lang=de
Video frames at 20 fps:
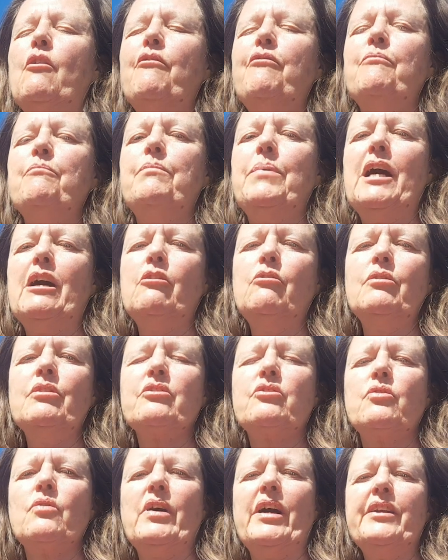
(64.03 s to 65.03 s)
Offenbarung
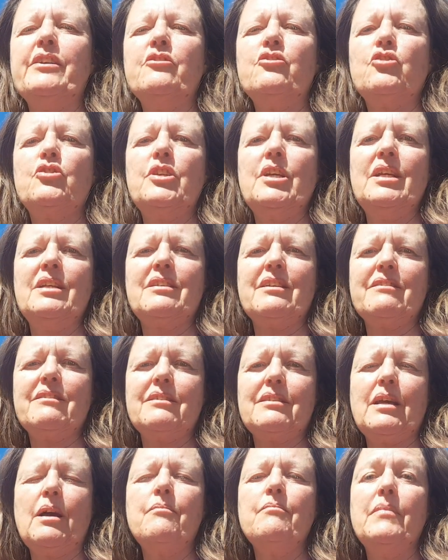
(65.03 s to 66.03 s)
des Johannes steht,
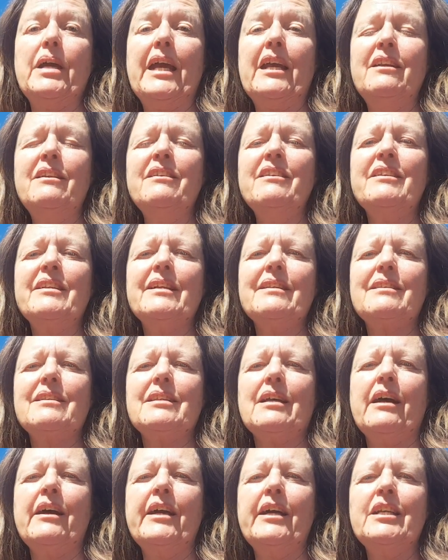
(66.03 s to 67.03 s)
dass am Ende der
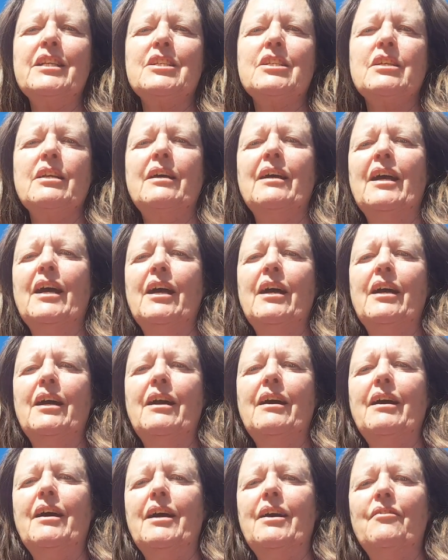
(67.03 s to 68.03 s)
Zeit,
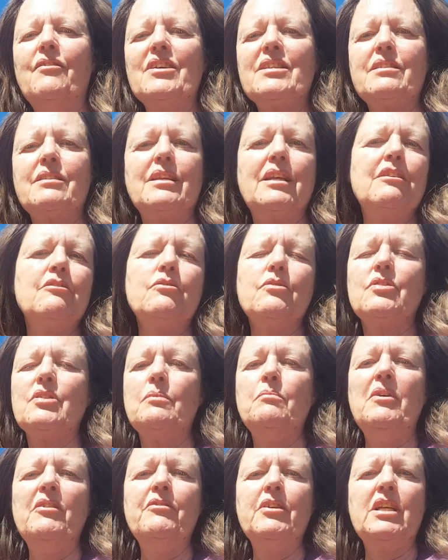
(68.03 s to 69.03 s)
äh, was Jesus
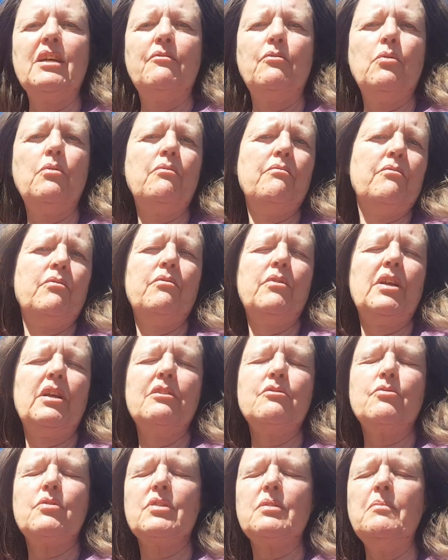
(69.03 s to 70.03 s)
immer wieder, wo, wo,
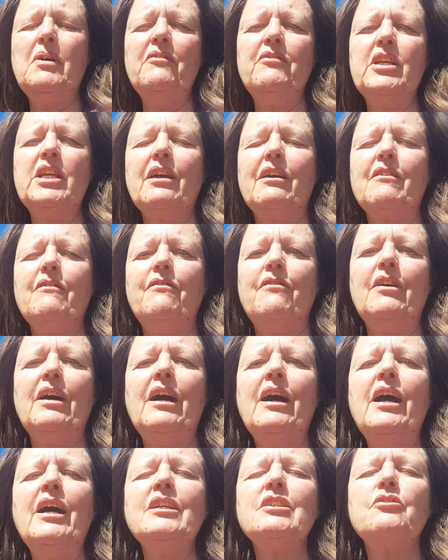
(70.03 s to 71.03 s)
Jesus immer wieder
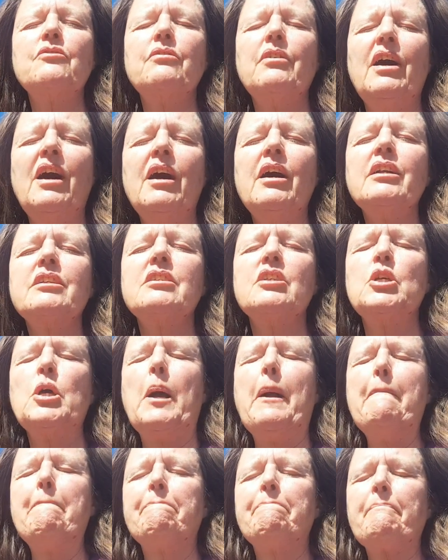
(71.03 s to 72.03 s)
gewarnt hat,
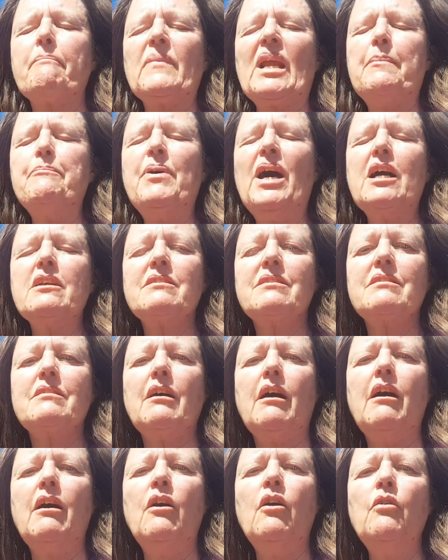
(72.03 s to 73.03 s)
passt
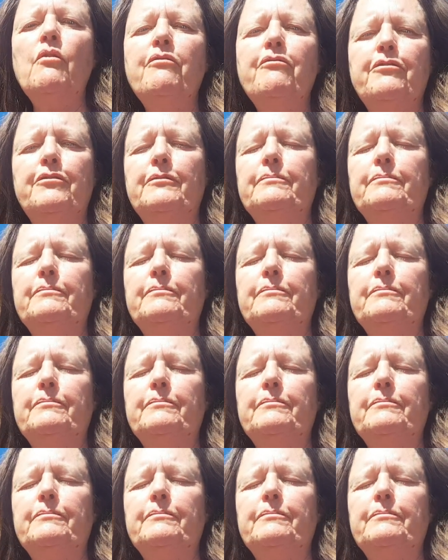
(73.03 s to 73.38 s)
auf,